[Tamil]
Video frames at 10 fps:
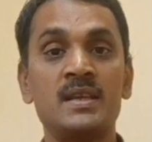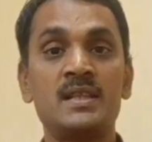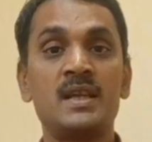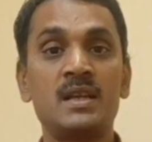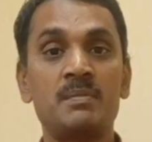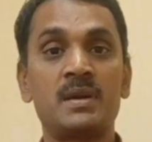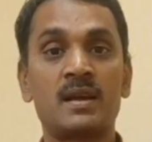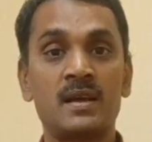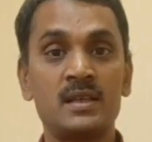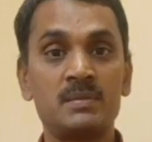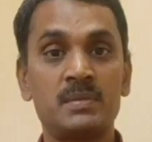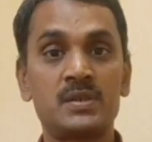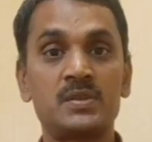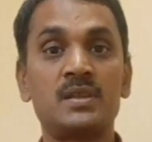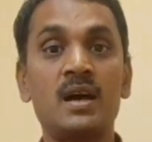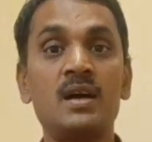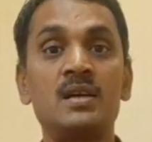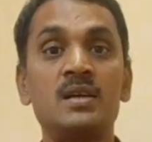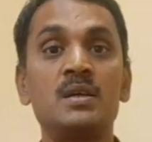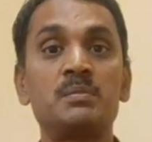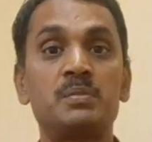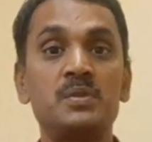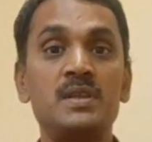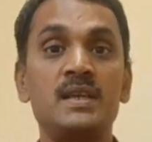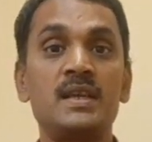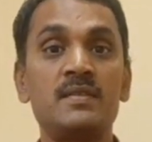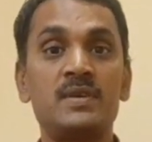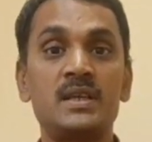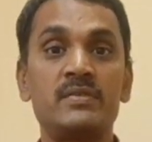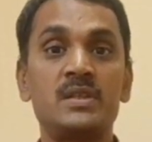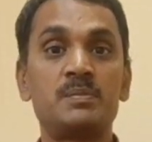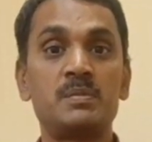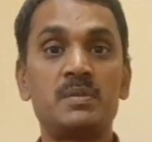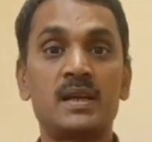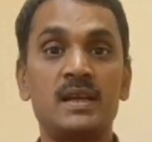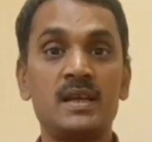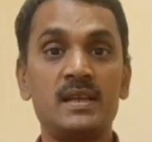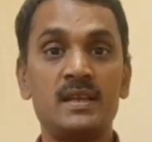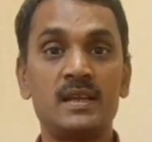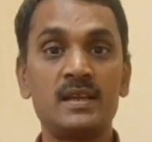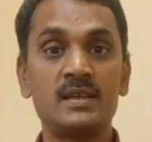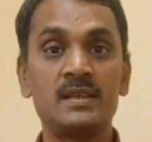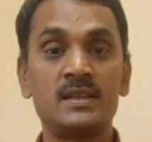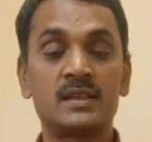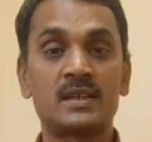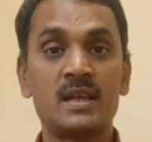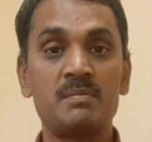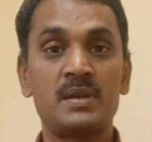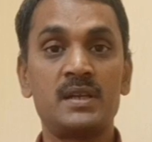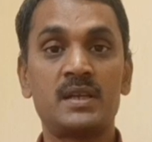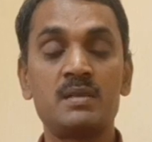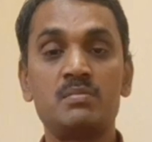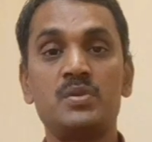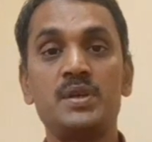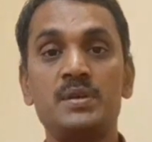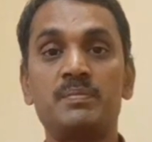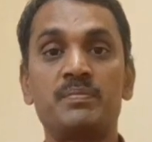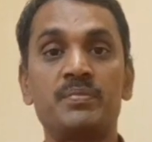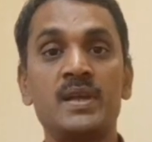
இது என்ன பண்ணலாம் இது மட்டும்தான் புதிய வரி விதிப்பு முறையில் நீங்கள் கிளைம் பண்ணிக்க முடியும்